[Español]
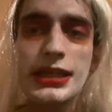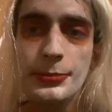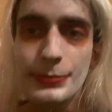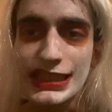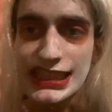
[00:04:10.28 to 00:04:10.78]

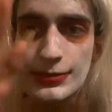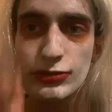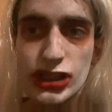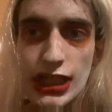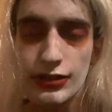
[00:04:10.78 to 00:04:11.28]

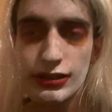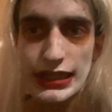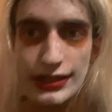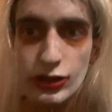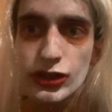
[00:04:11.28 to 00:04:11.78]
Pasemos ahora
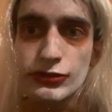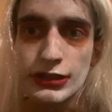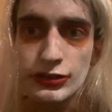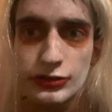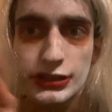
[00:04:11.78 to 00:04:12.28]
con una
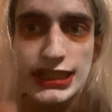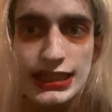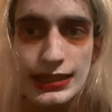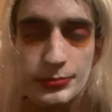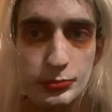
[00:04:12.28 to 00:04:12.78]

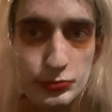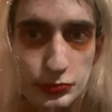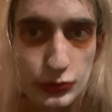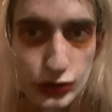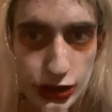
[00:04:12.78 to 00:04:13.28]
noticia
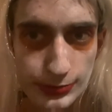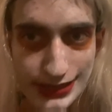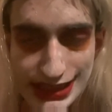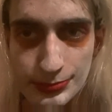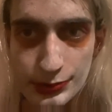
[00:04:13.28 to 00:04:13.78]
mucho
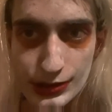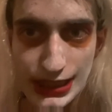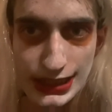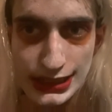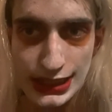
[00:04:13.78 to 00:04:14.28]
más
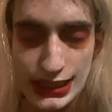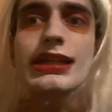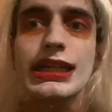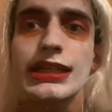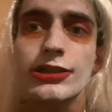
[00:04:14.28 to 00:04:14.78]
importante
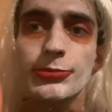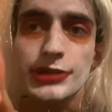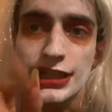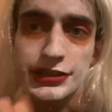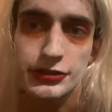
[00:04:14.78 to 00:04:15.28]
y no
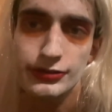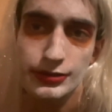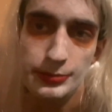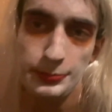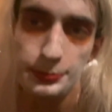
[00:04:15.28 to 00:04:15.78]
por ello
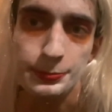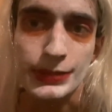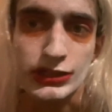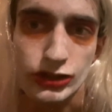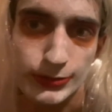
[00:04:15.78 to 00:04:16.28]

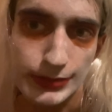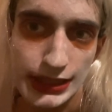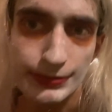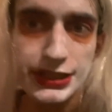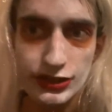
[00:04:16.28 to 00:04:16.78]
menos
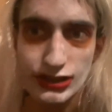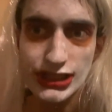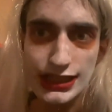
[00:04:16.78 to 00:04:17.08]
maravillosa.